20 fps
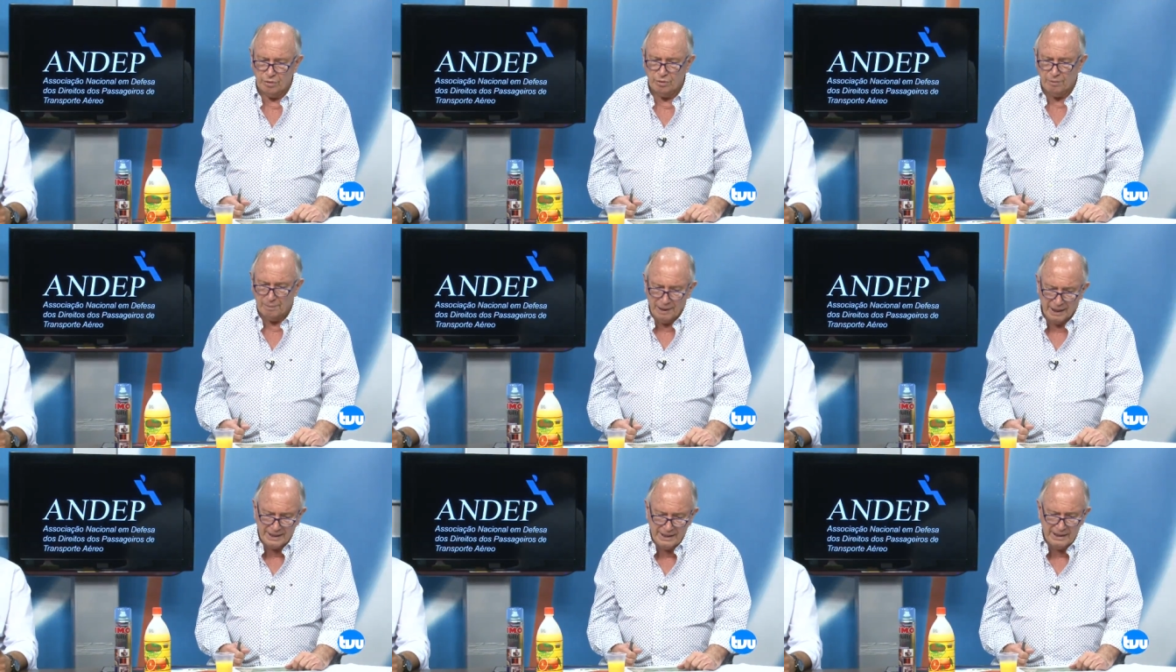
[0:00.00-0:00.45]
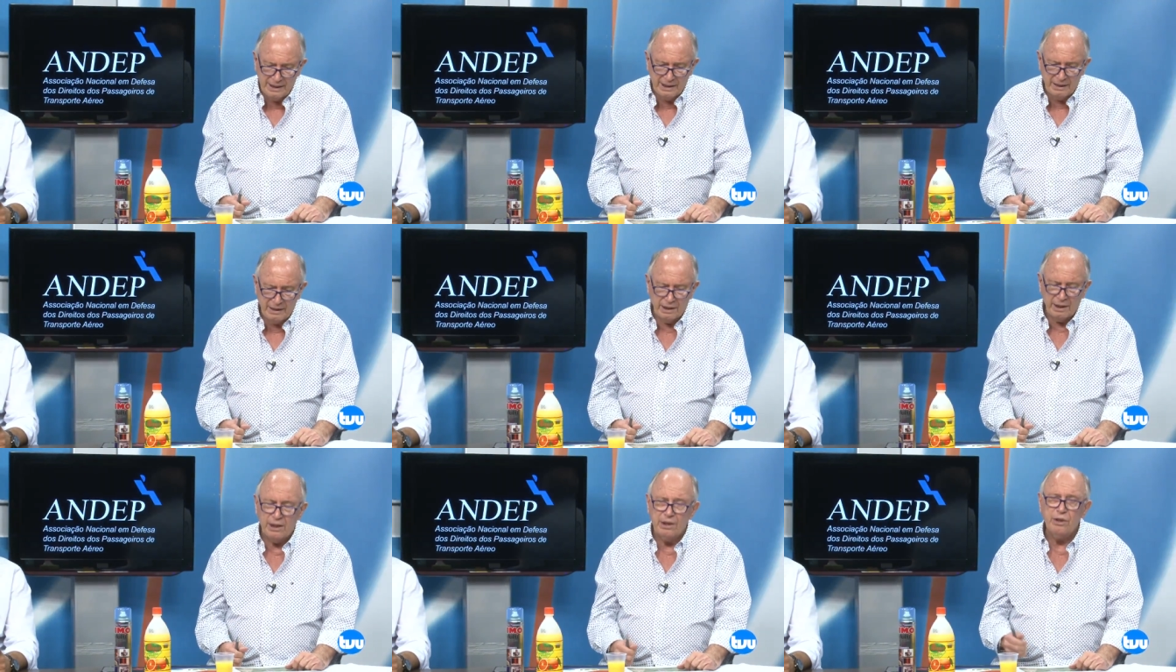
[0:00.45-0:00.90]
o
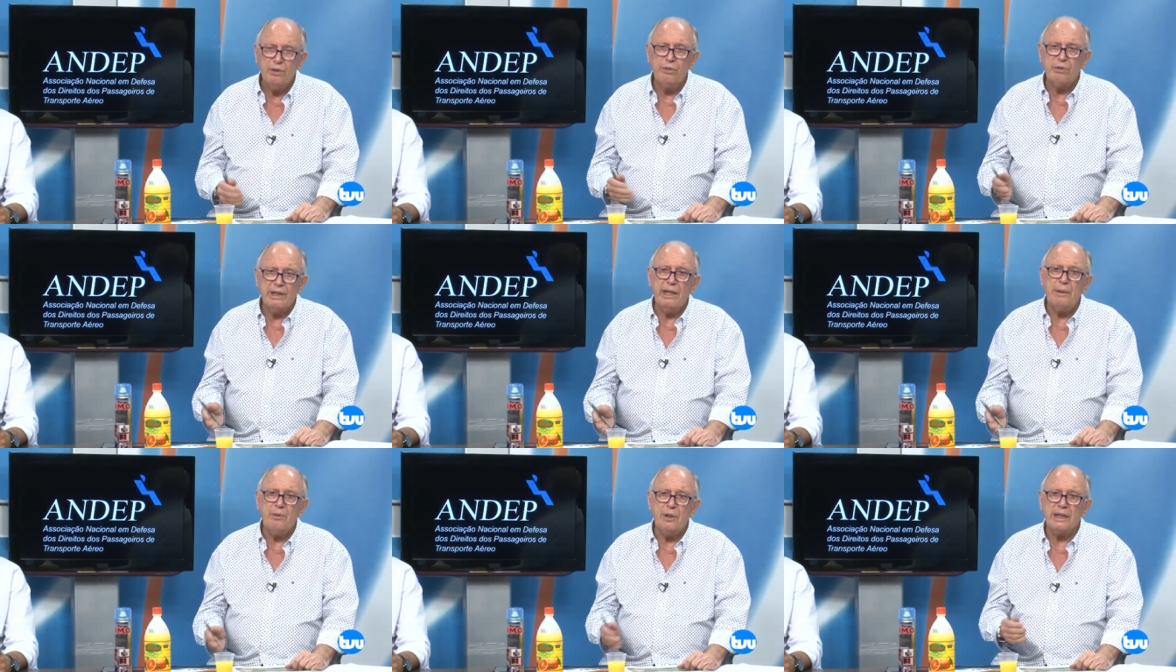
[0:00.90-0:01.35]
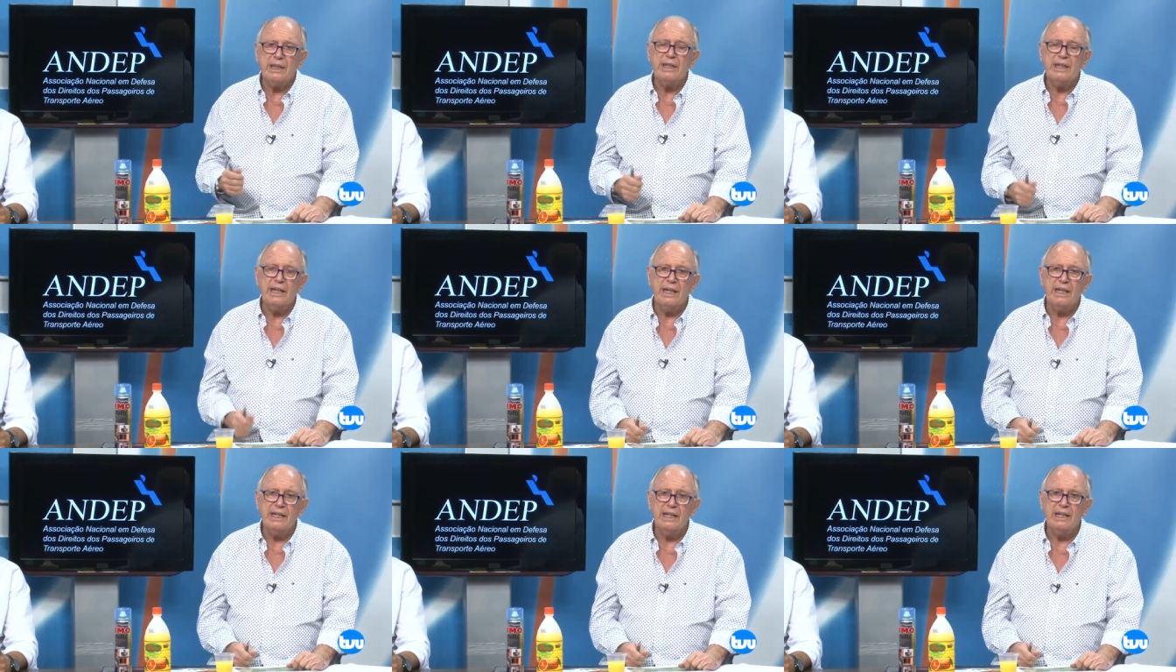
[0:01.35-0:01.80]
Bahia e o Grêmio aqui
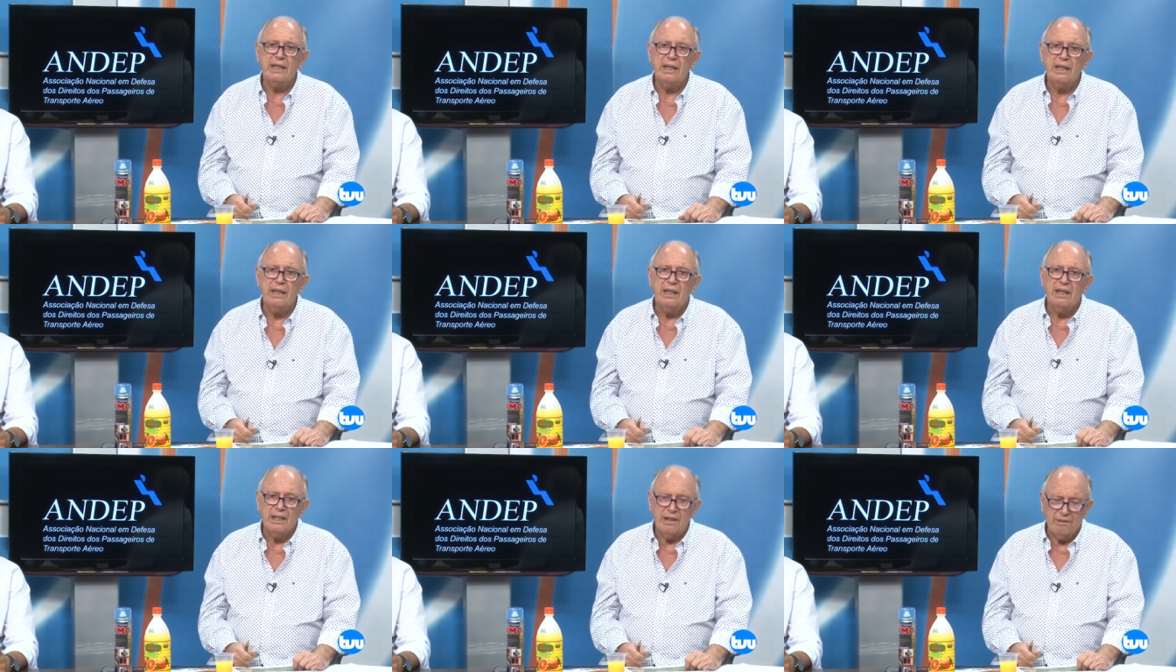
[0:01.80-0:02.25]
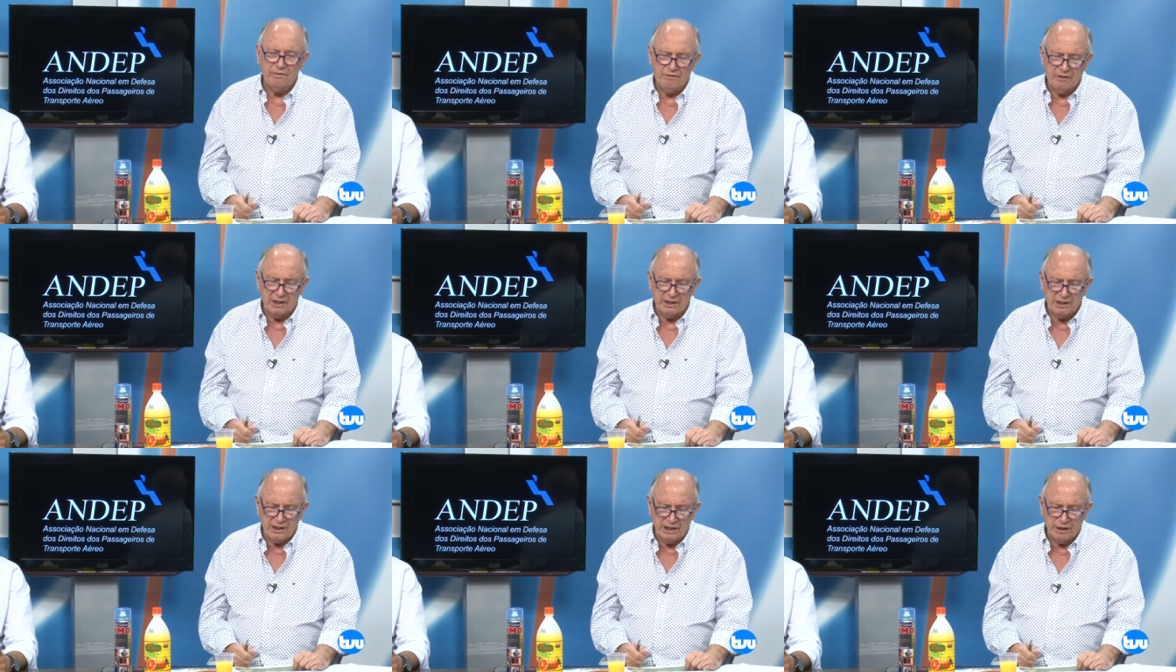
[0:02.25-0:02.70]
na Arena
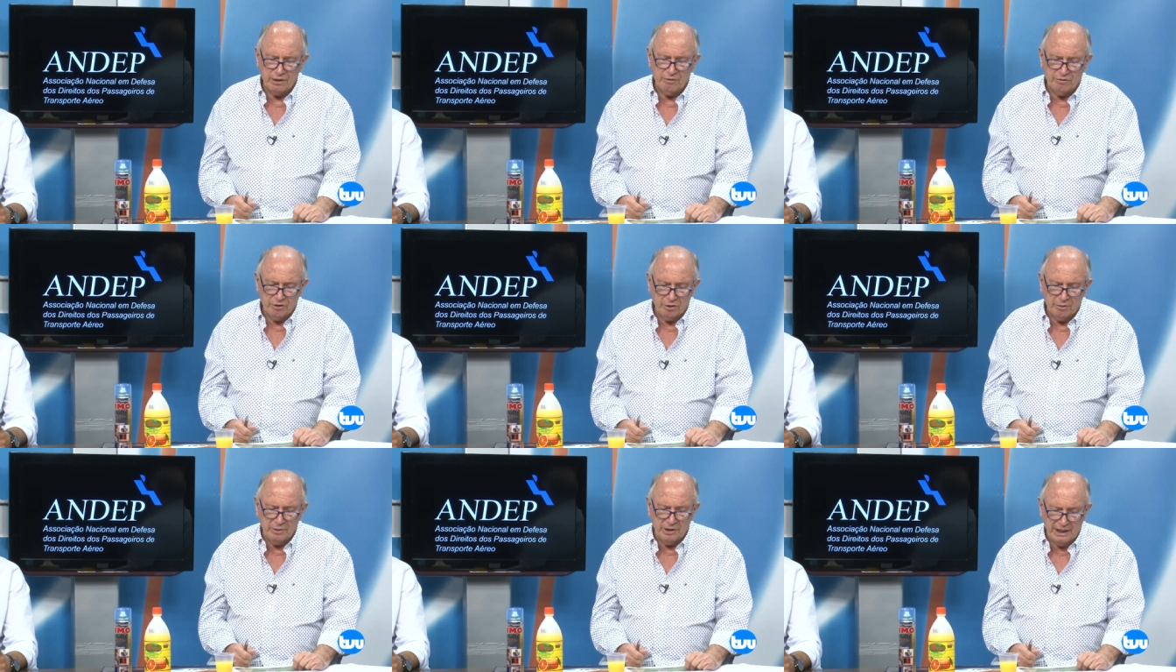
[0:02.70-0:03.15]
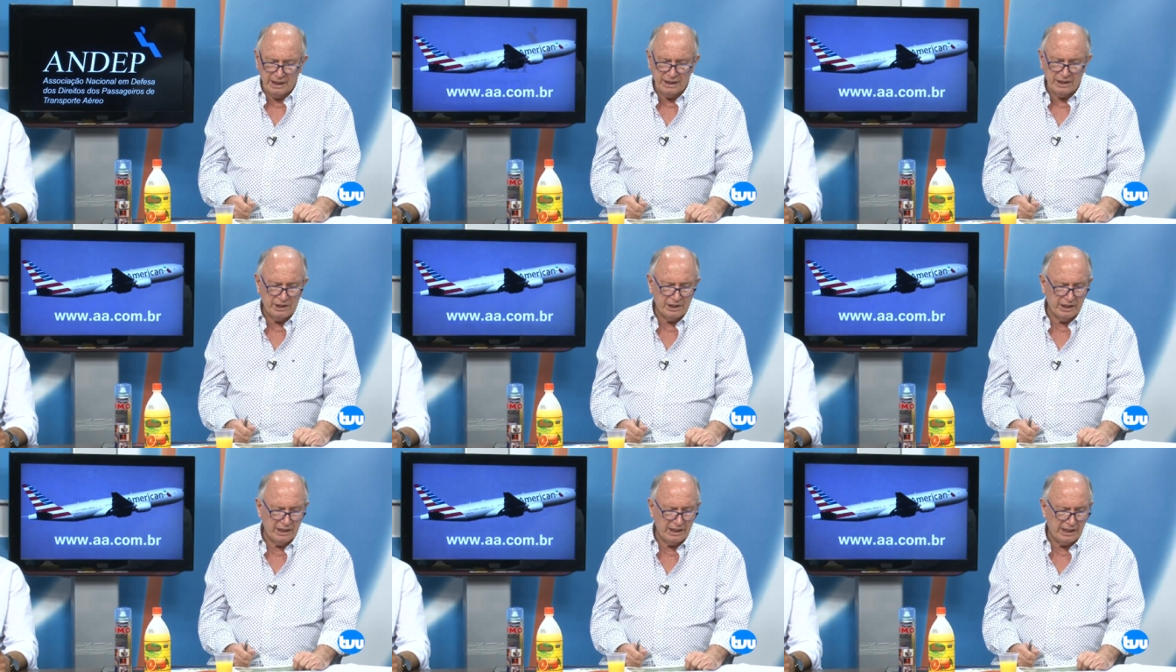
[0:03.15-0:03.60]
enfrentando o
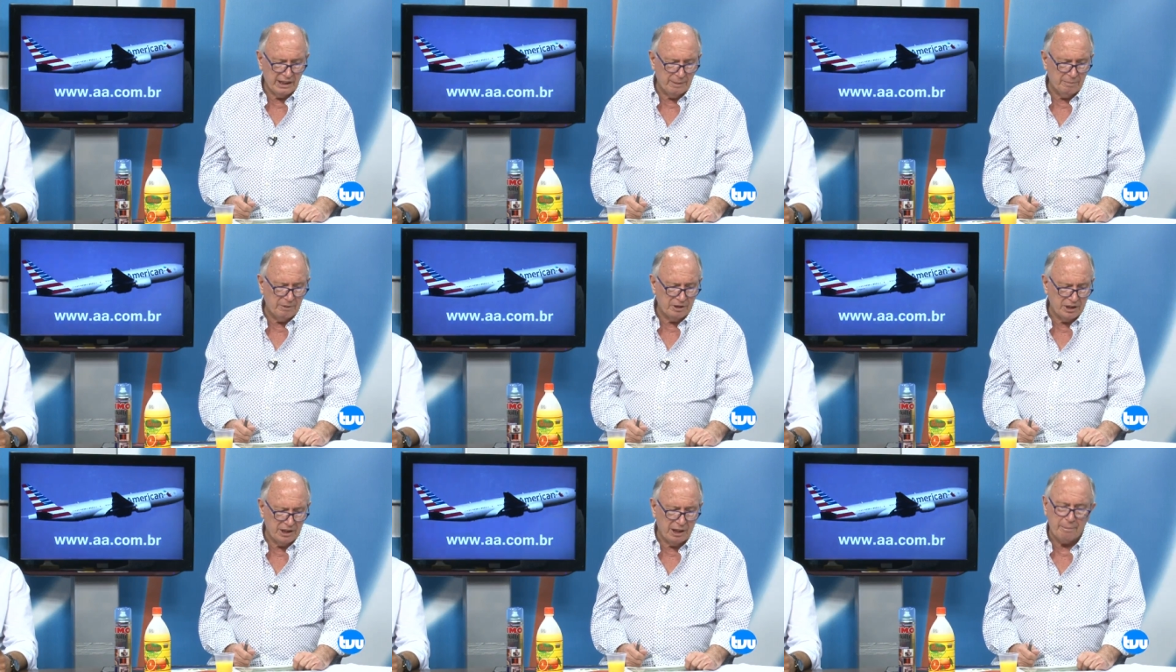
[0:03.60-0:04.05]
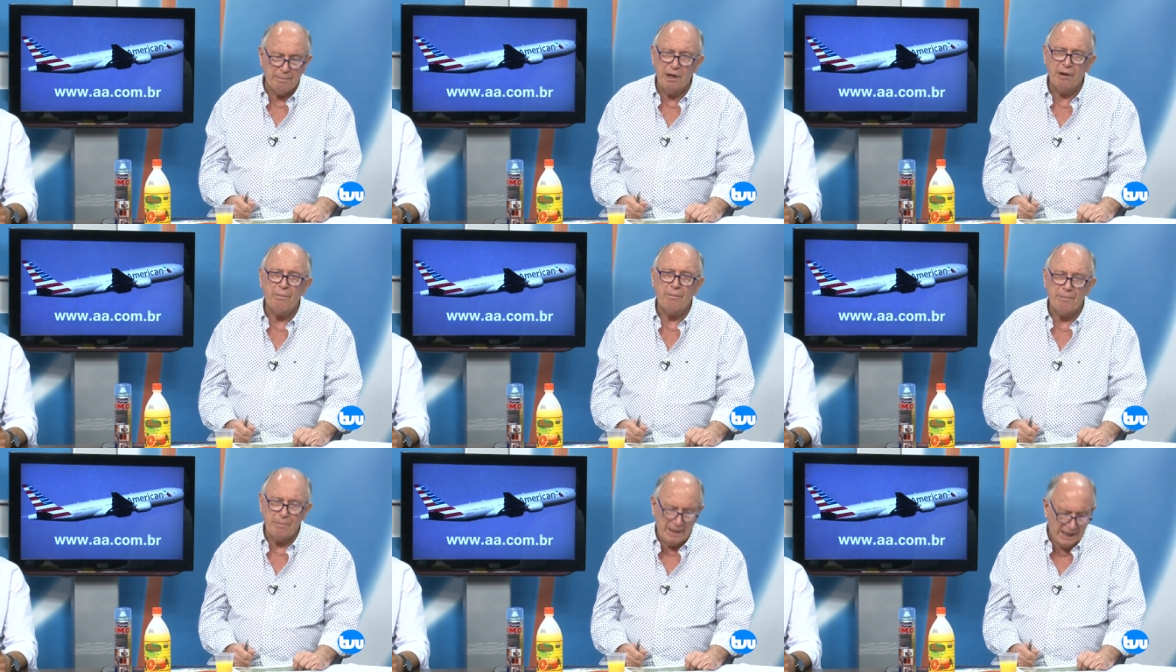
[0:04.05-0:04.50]
Fluminense e equipe de
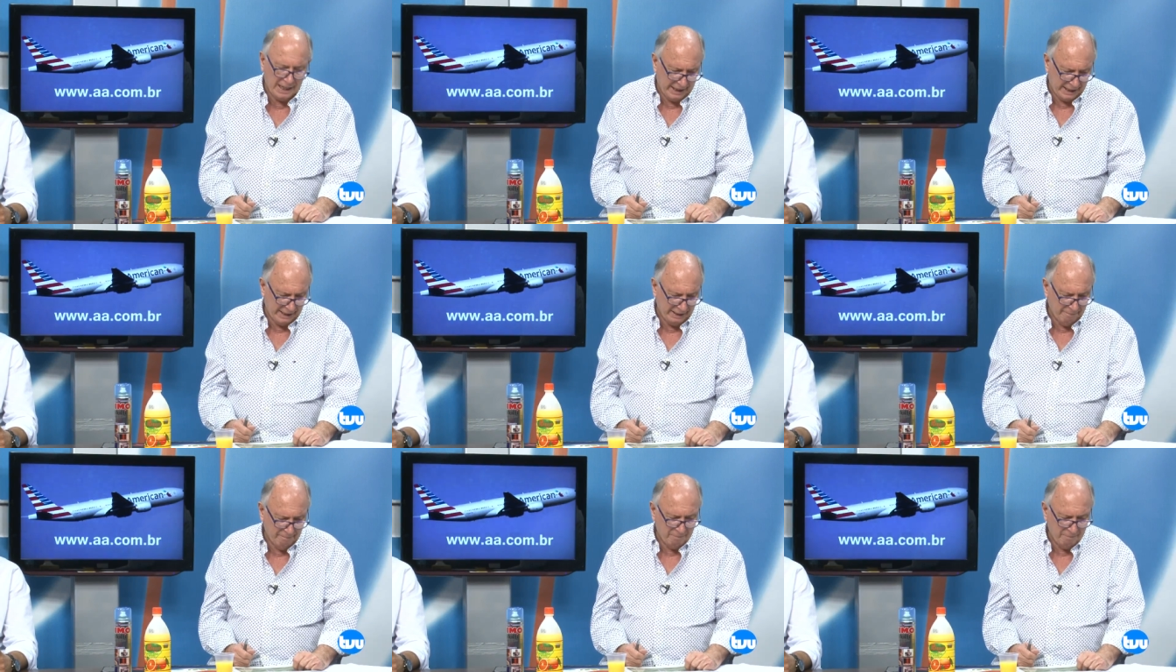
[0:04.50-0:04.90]
Abel Braga.